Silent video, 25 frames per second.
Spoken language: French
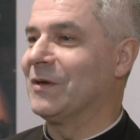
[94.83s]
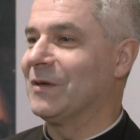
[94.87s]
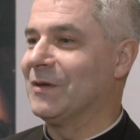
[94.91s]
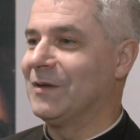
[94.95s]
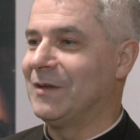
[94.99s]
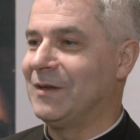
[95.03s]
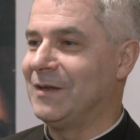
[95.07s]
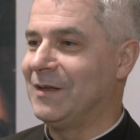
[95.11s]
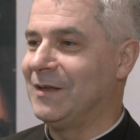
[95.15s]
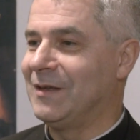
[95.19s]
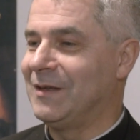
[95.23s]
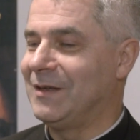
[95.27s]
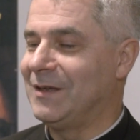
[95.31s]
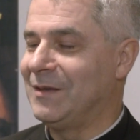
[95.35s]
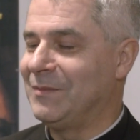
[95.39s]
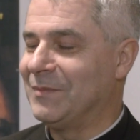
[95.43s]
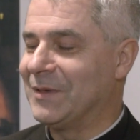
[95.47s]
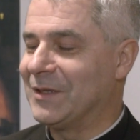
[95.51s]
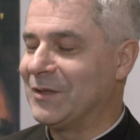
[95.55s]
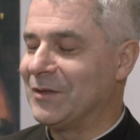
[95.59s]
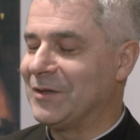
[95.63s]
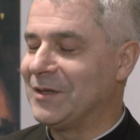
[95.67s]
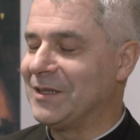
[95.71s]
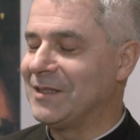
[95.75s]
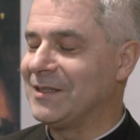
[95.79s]
euh, il
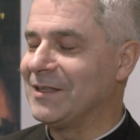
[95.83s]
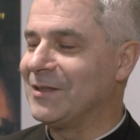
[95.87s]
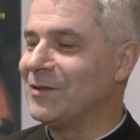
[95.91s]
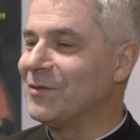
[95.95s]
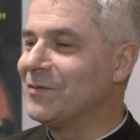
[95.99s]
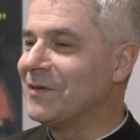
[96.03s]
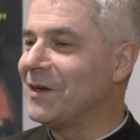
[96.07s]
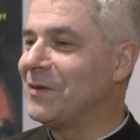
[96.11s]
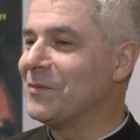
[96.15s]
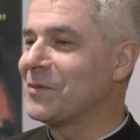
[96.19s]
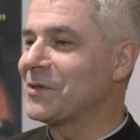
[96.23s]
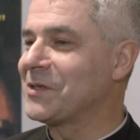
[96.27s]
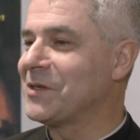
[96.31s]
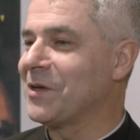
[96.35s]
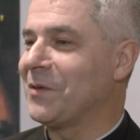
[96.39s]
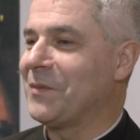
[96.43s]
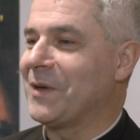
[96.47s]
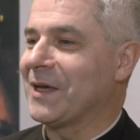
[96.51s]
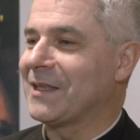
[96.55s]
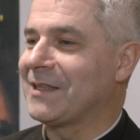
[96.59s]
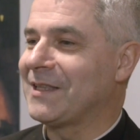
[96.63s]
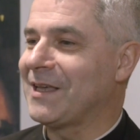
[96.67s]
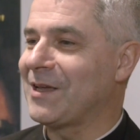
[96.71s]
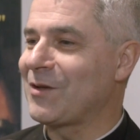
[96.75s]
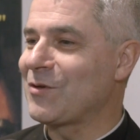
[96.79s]
m'a donné des nouvelles, monsieur
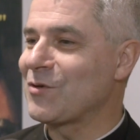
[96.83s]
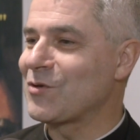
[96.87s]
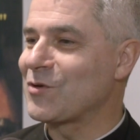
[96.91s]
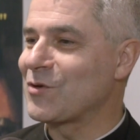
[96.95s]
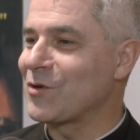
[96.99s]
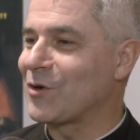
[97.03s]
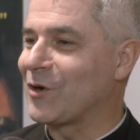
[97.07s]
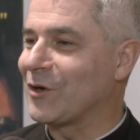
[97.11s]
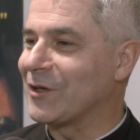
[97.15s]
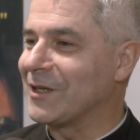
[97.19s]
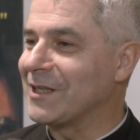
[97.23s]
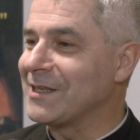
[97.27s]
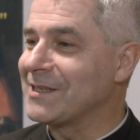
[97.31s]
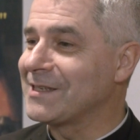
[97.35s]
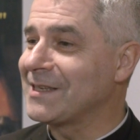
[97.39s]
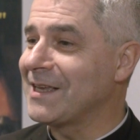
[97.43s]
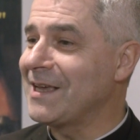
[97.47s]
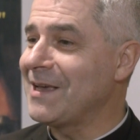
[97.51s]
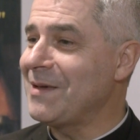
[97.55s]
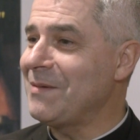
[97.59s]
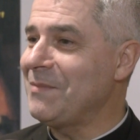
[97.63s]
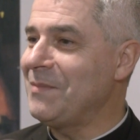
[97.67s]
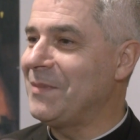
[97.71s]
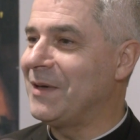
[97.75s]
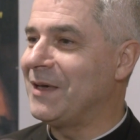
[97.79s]
Berthet, que je
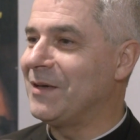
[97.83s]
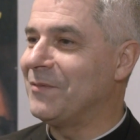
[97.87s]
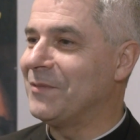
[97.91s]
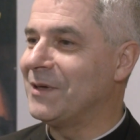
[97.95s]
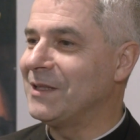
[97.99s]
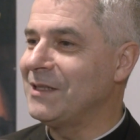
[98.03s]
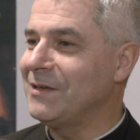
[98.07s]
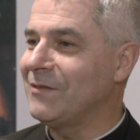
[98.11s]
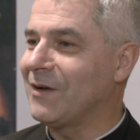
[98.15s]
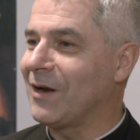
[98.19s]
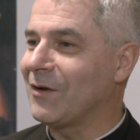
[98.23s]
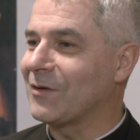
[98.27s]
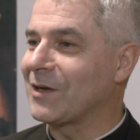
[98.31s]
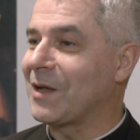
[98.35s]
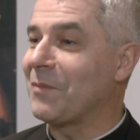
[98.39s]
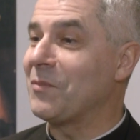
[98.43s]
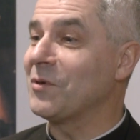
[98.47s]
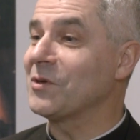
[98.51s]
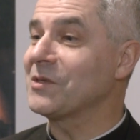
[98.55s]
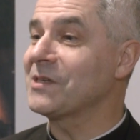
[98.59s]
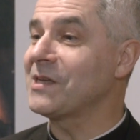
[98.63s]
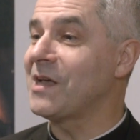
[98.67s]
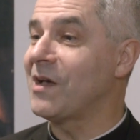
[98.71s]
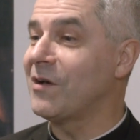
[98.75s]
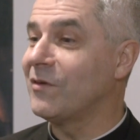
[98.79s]
connaissais, mais il m'a dit, voilà, on a
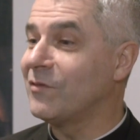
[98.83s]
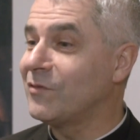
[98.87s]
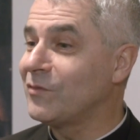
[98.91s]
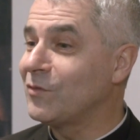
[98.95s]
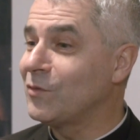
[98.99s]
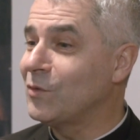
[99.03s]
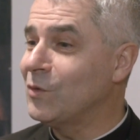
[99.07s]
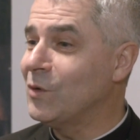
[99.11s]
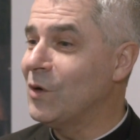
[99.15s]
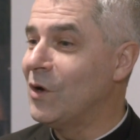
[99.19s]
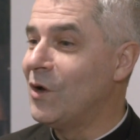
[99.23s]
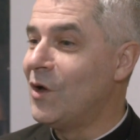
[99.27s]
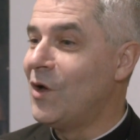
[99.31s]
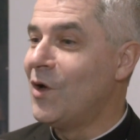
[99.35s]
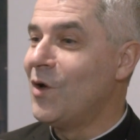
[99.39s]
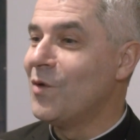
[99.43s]
pensé à vous